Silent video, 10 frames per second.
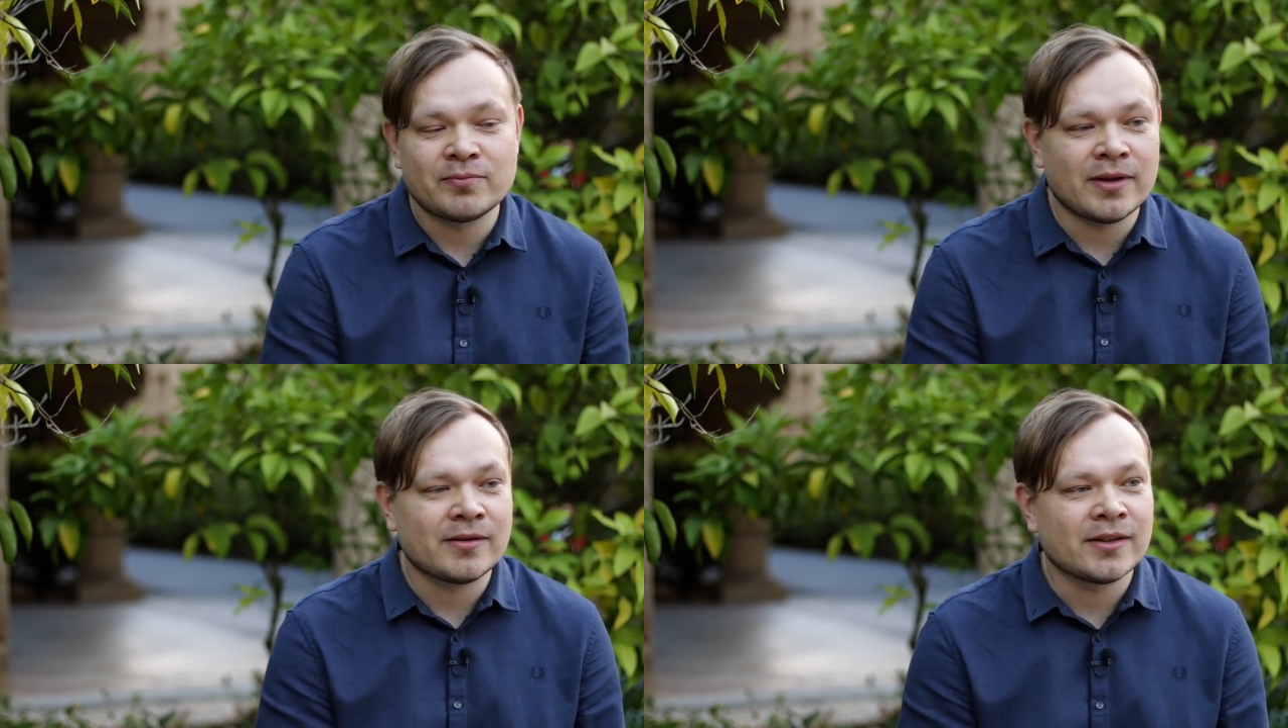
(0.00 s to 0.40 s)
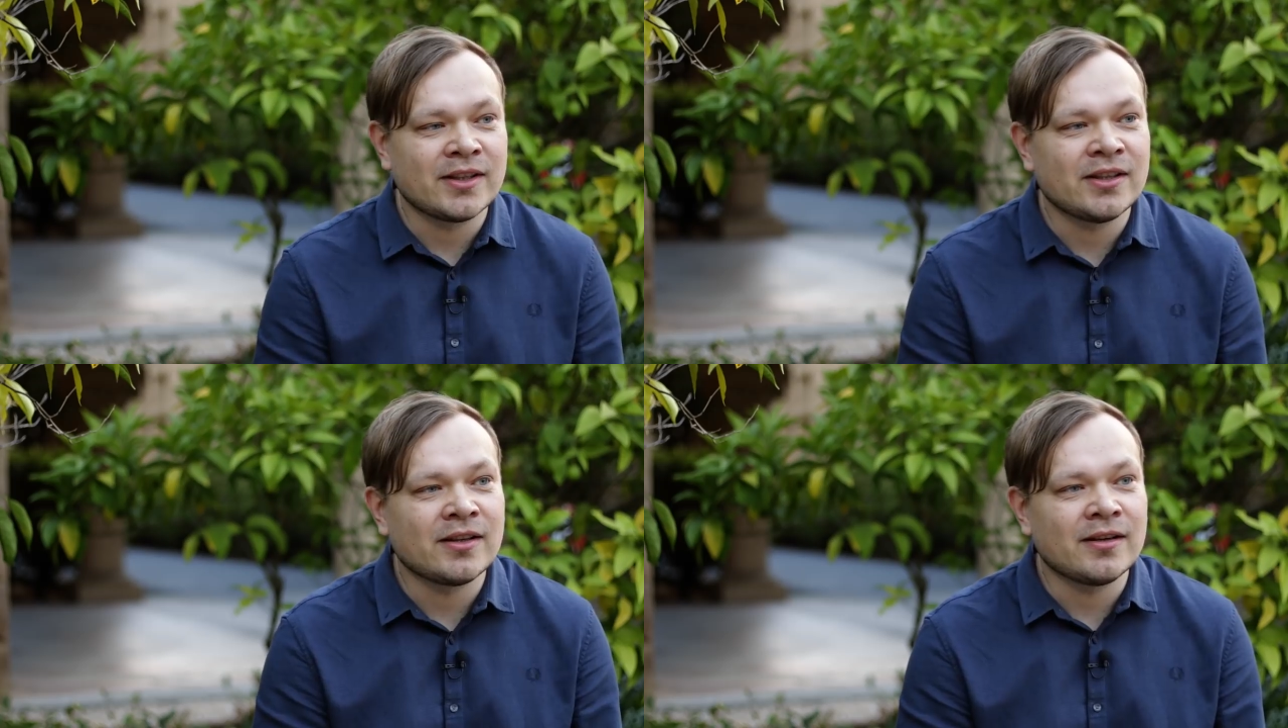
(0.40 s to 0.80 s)
Первая
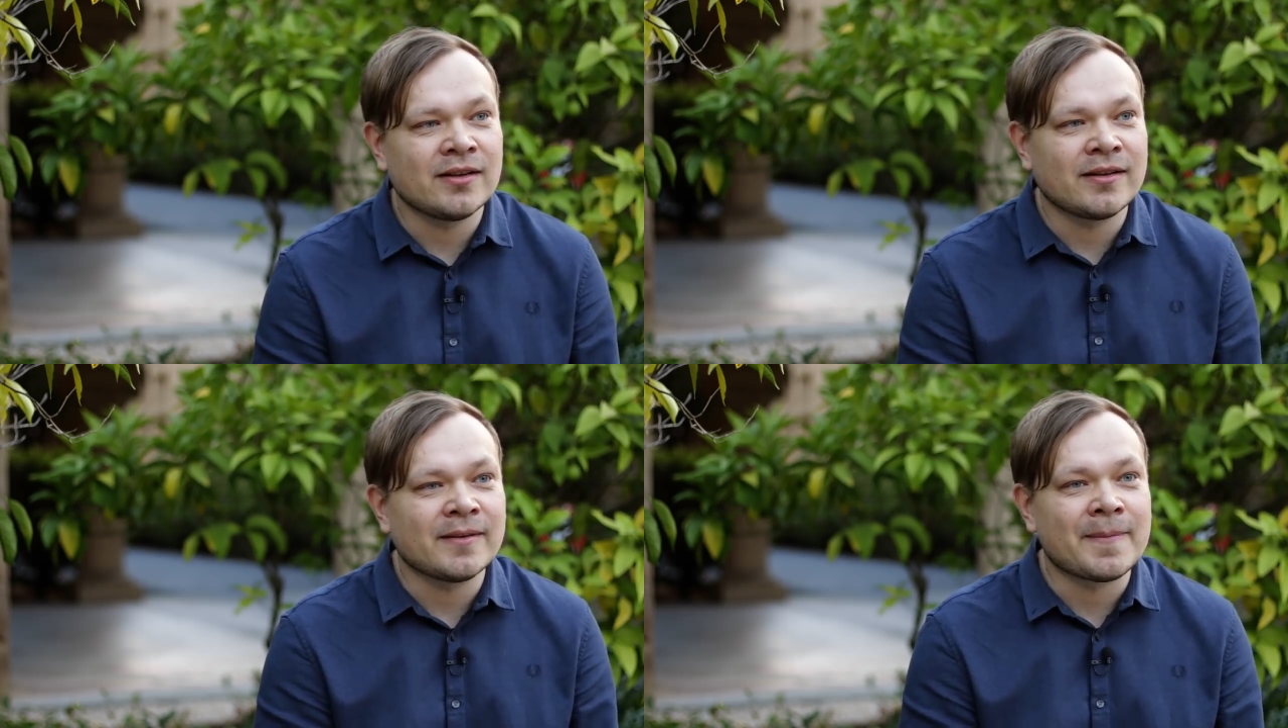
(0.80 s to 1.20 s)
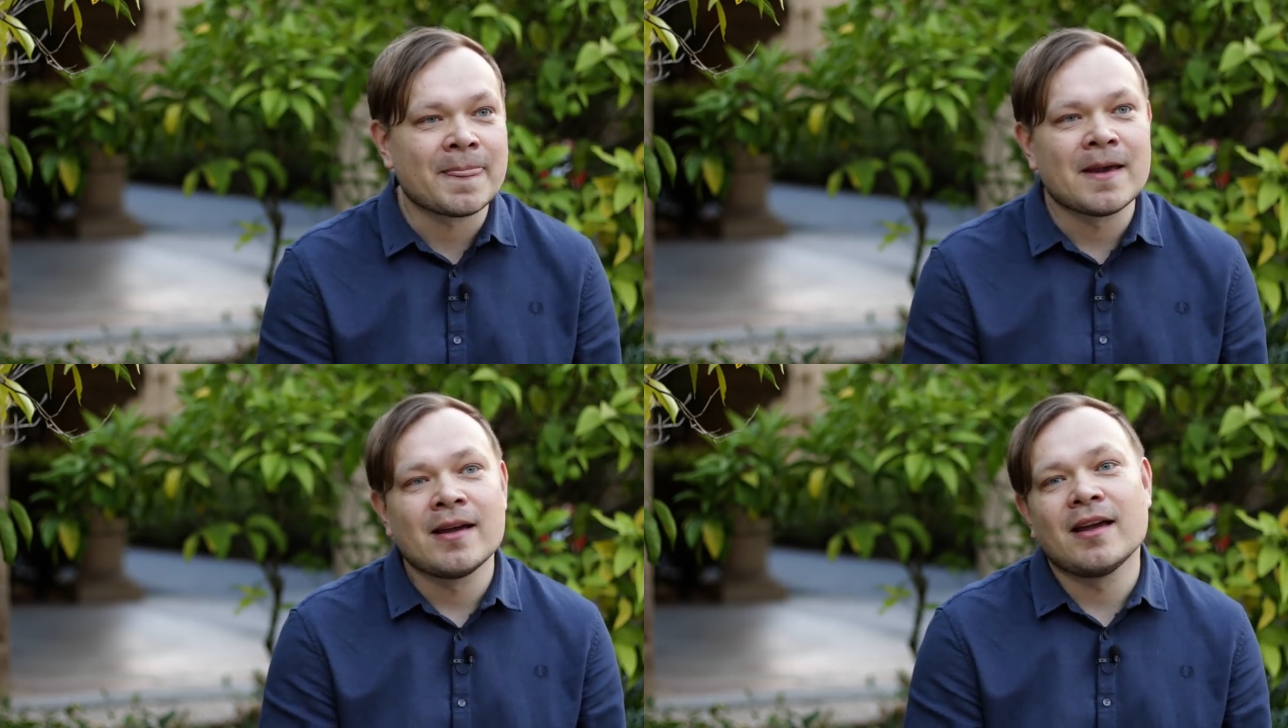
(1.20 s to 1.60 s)
книга — это
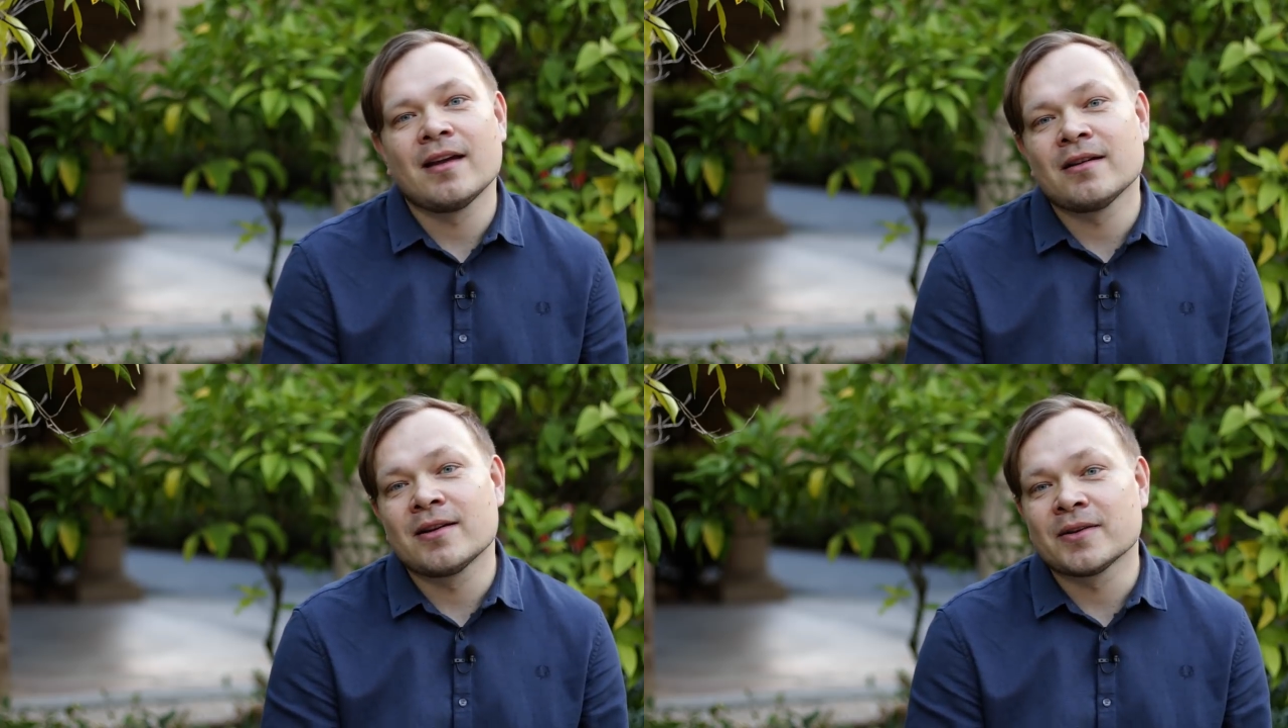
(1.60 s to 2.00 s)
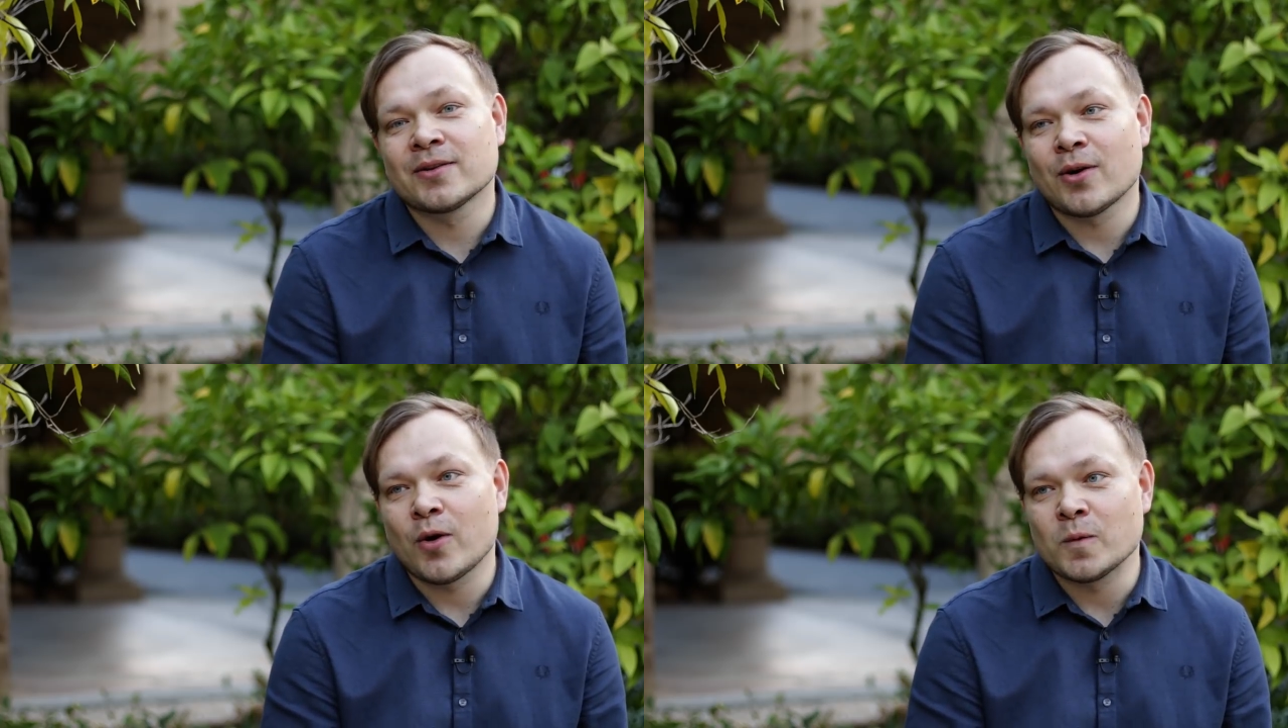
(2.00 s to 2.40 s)

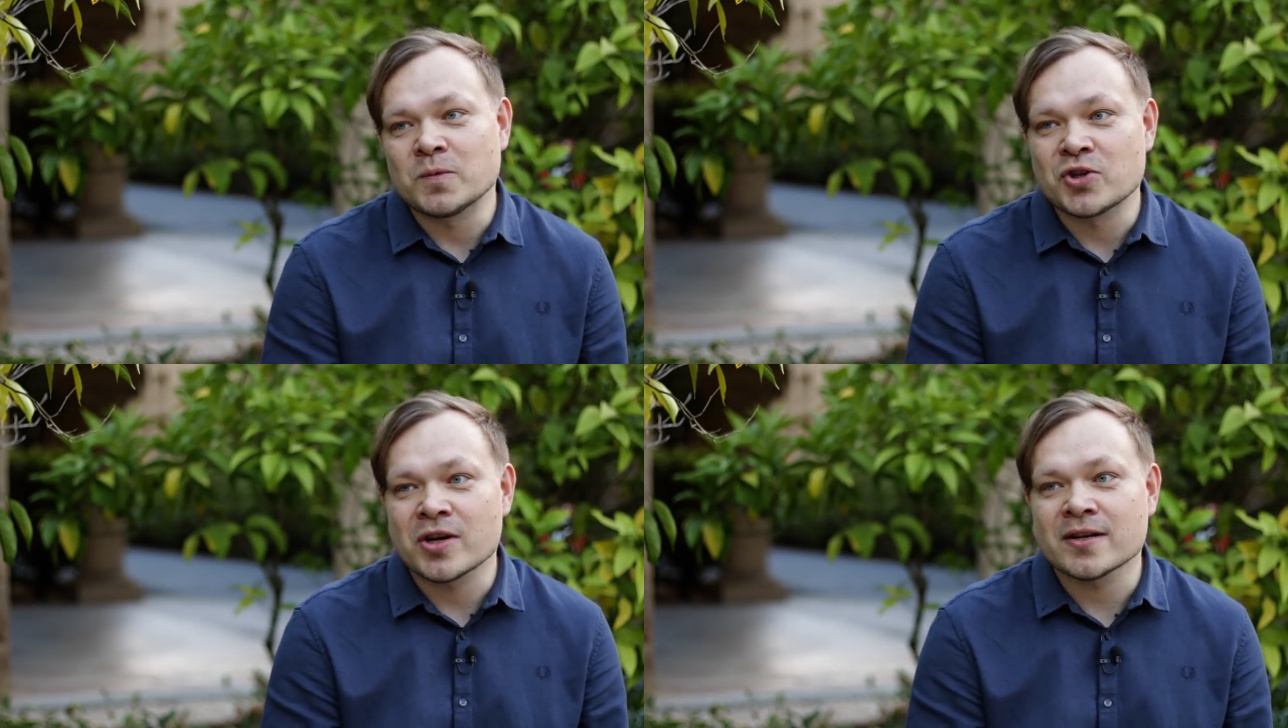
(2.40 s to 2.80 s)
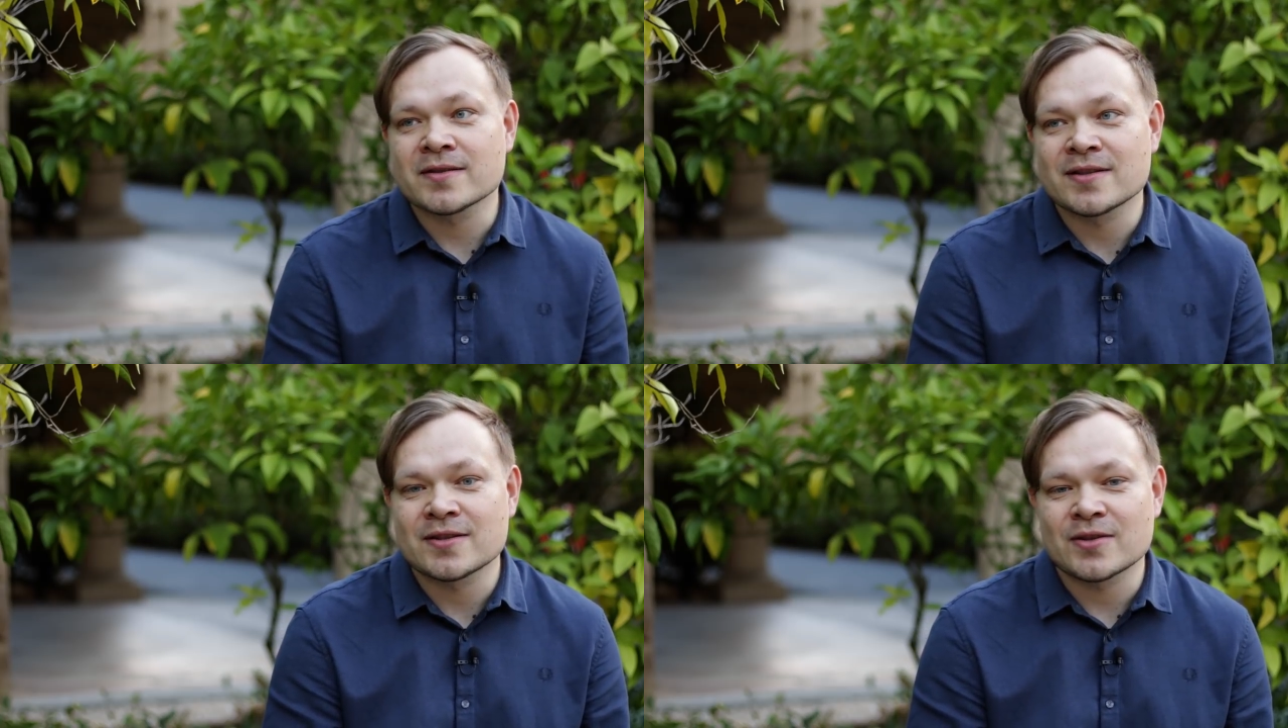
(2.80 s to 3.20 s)
«Elegant
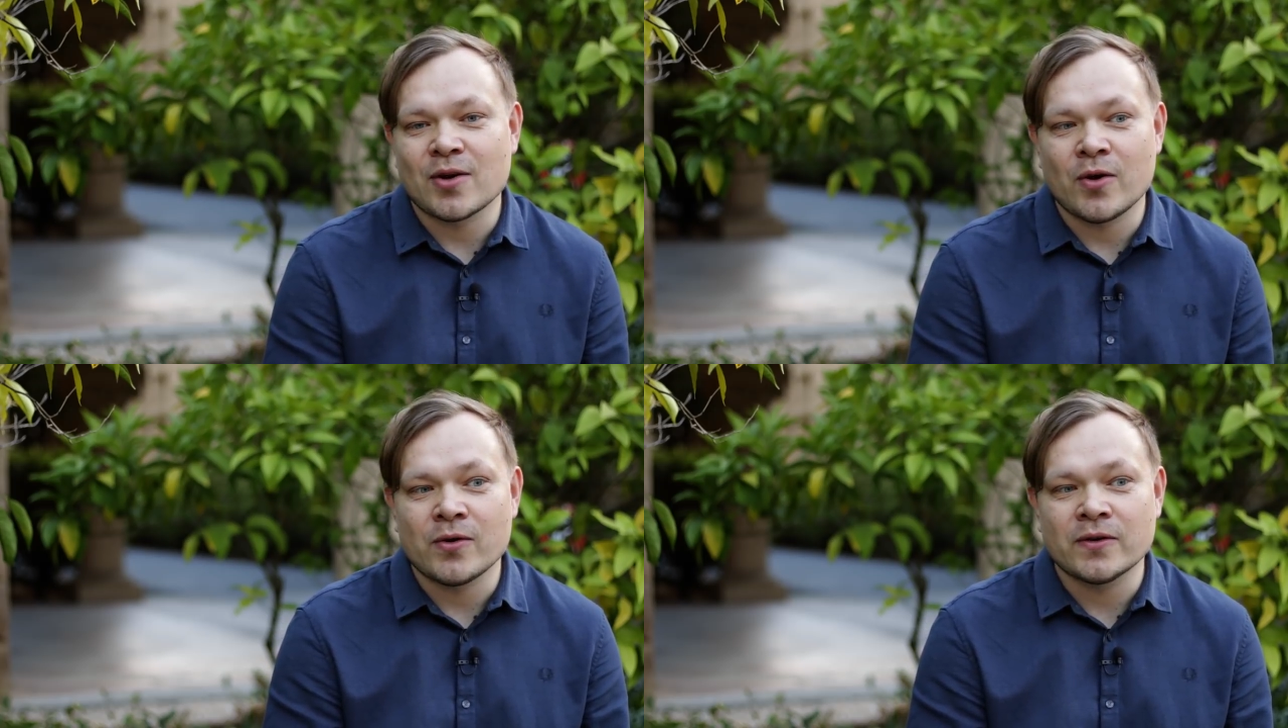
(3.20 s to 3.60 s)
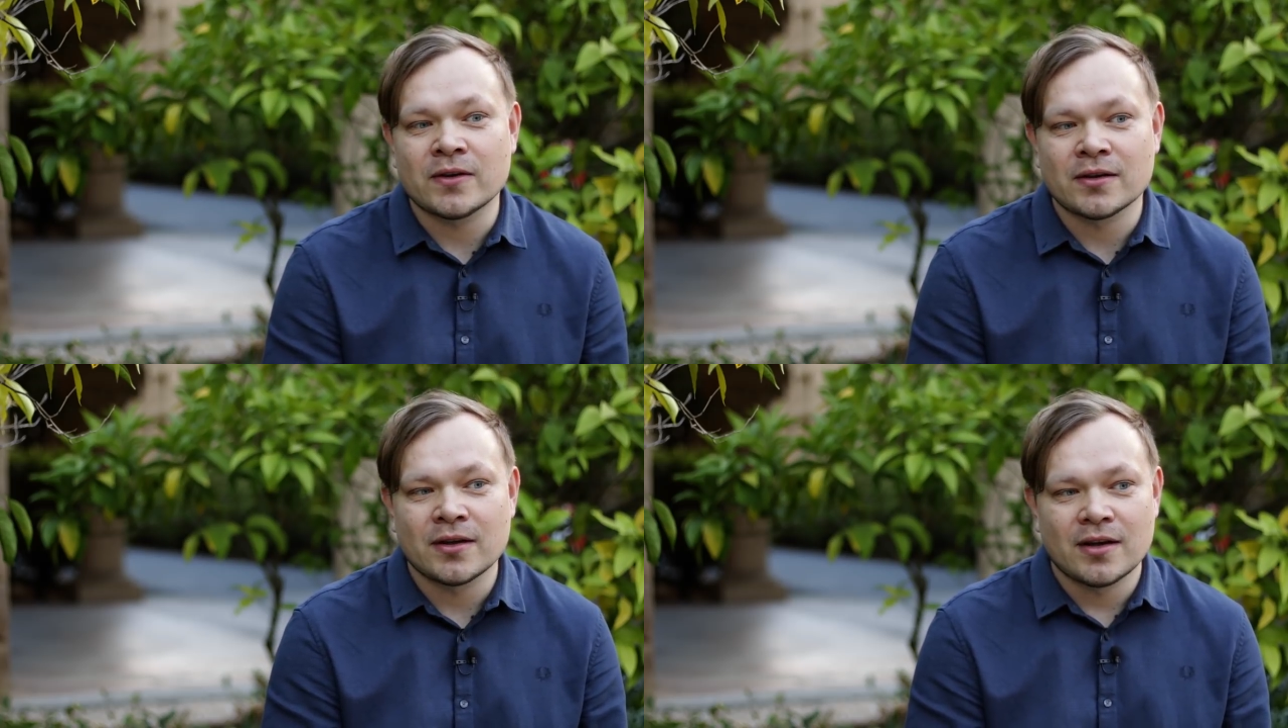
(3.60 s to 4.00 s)
Objects» от